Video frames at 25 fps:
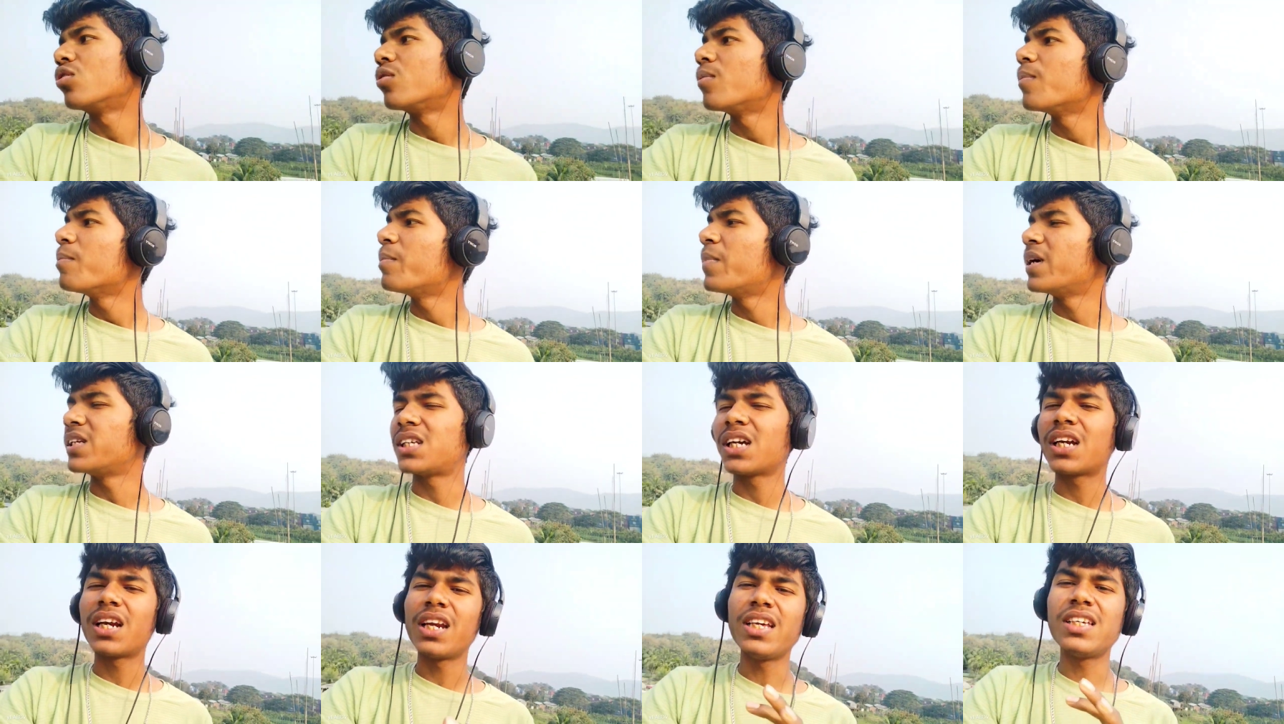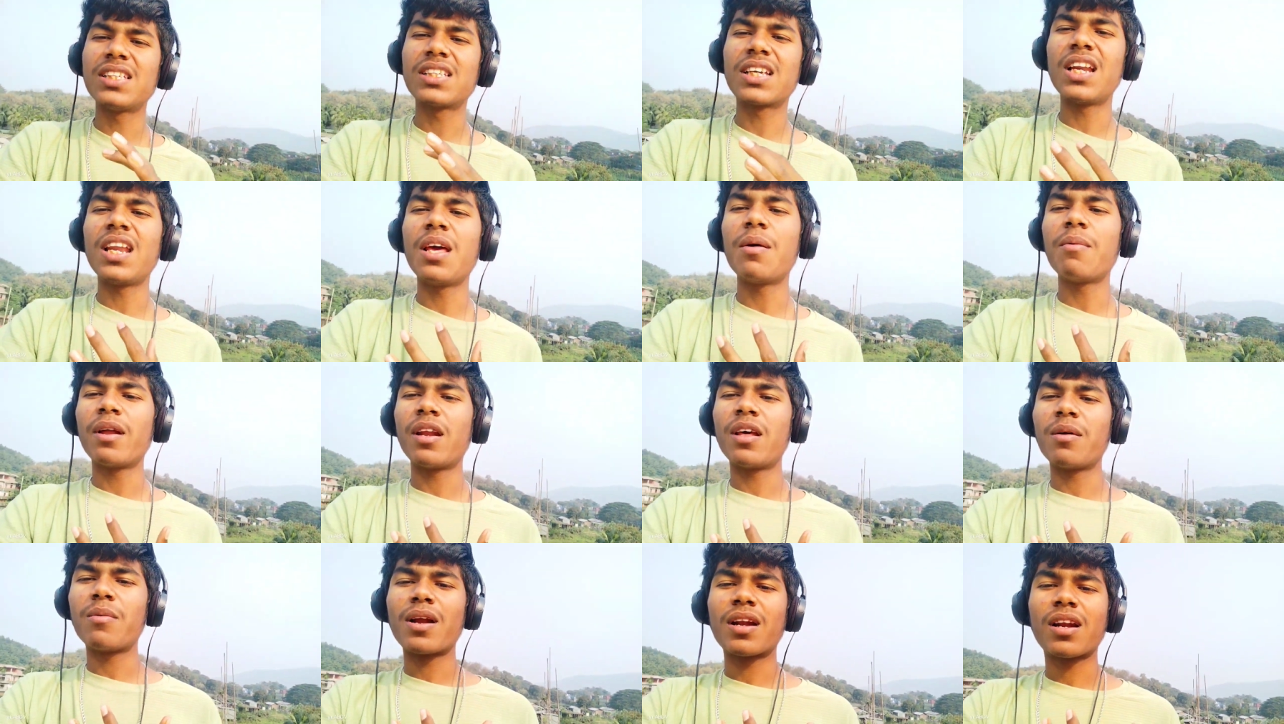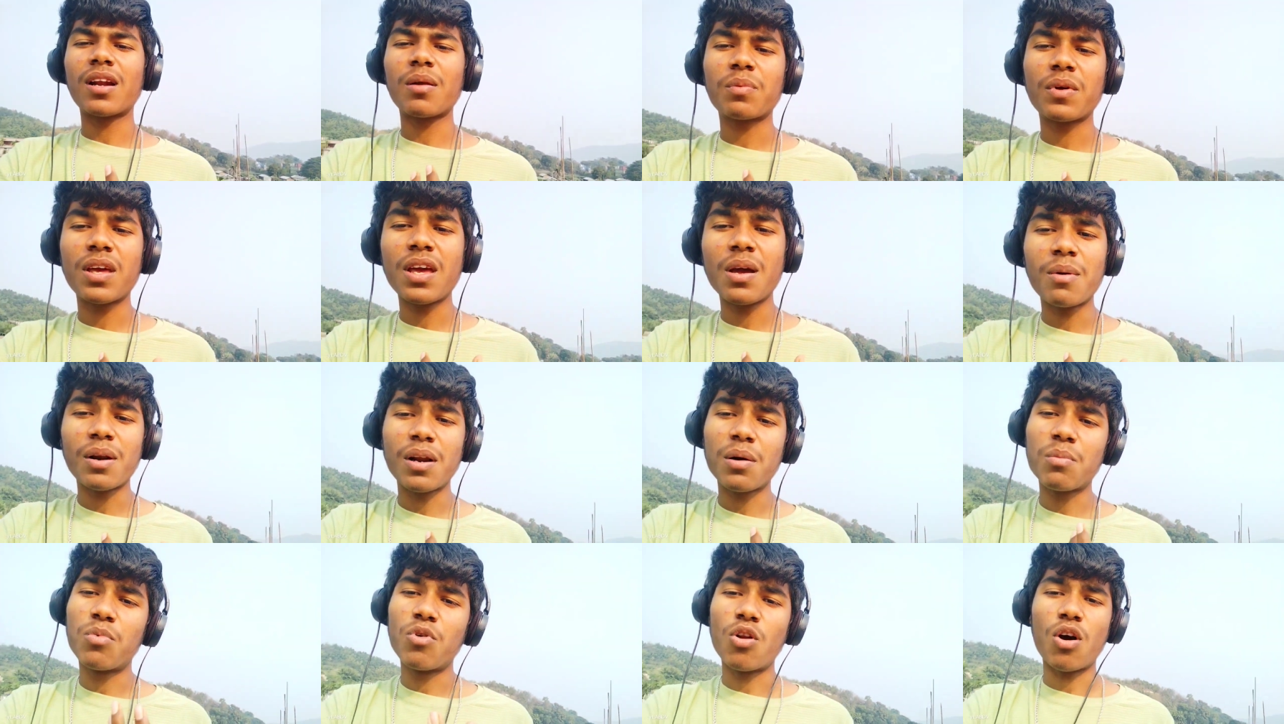बेसिकली इसके लिए मैंने मतलब कि ये वाला
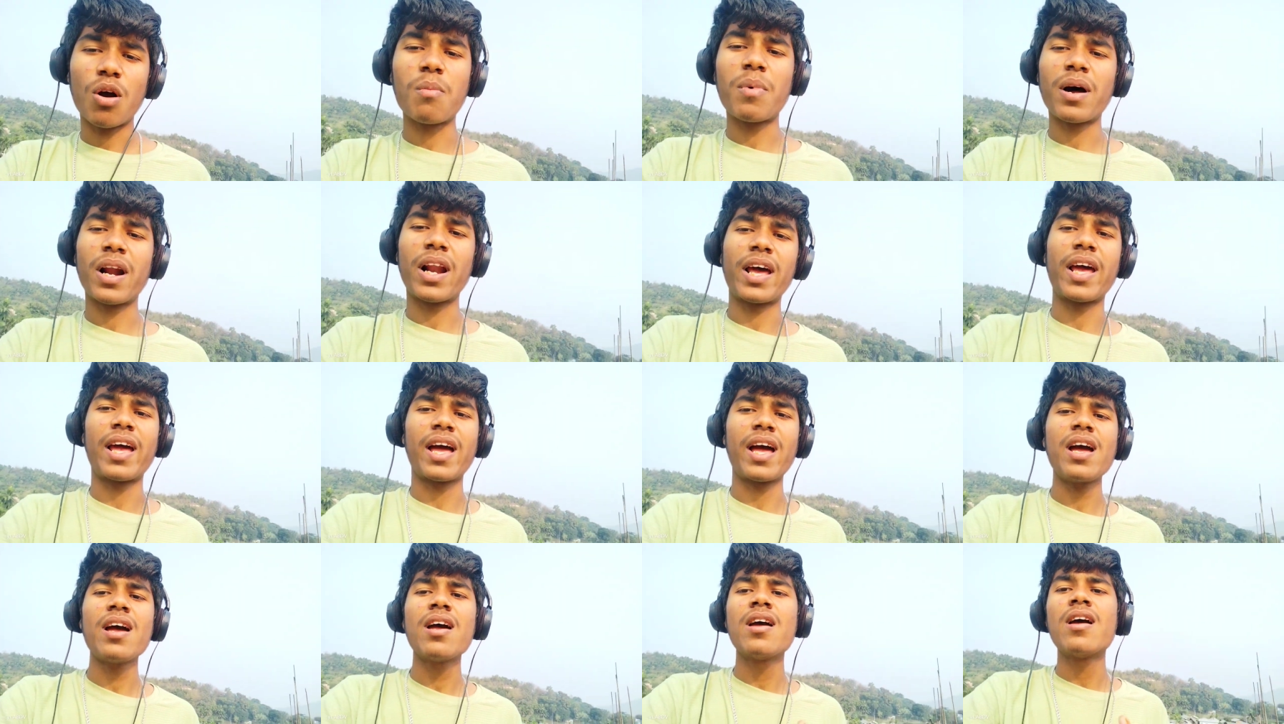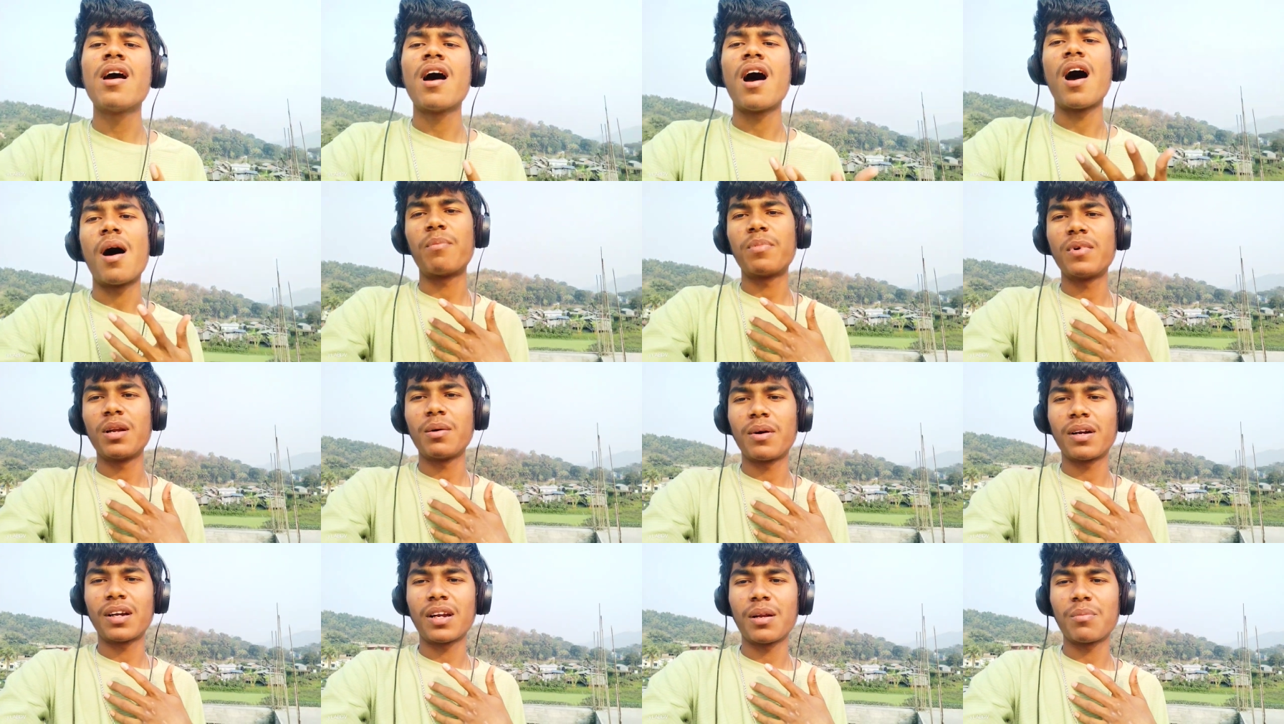ब्लॉग बनाया अपने मतलब